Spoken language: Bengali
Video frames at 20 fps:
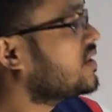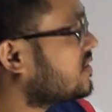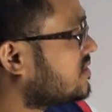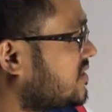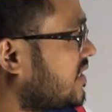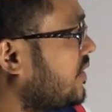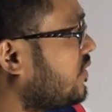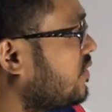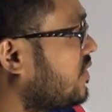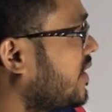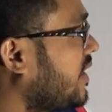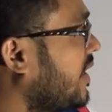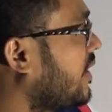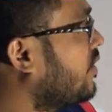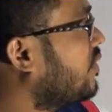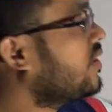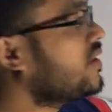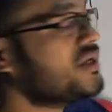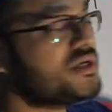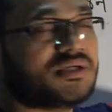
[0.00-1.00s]
যাই হোক না কেন
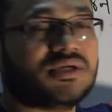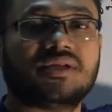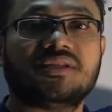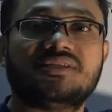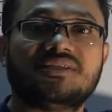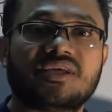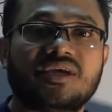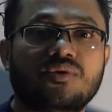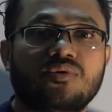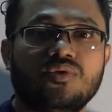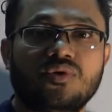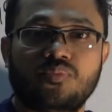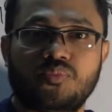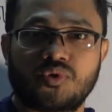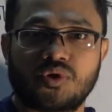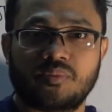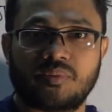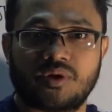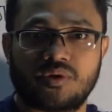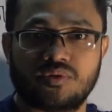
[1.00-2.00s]
সেটা যে কোনো
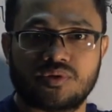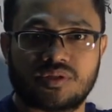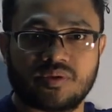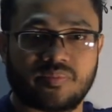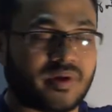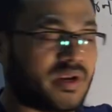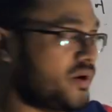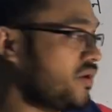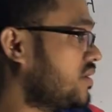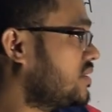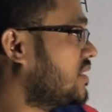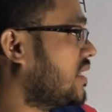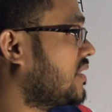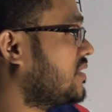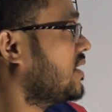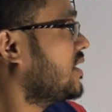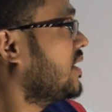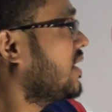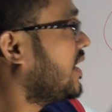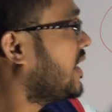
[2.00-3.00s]
পরিমাণ হতে পারে অর্থাৎ
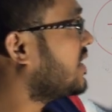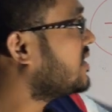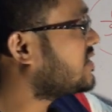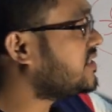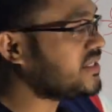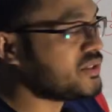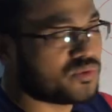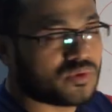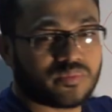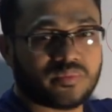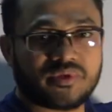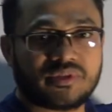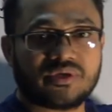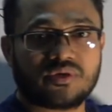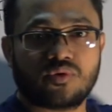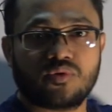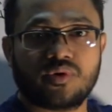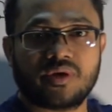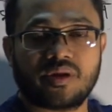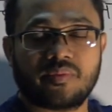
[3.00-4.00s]
এই ত্রিকোণমিতি
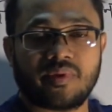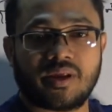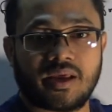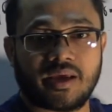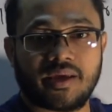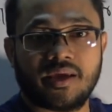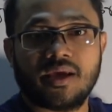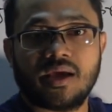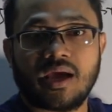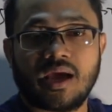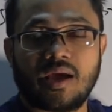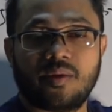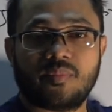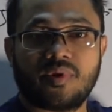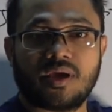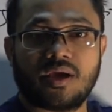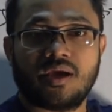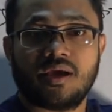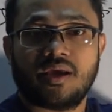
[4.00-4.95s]
কোণের বেলায় আমরা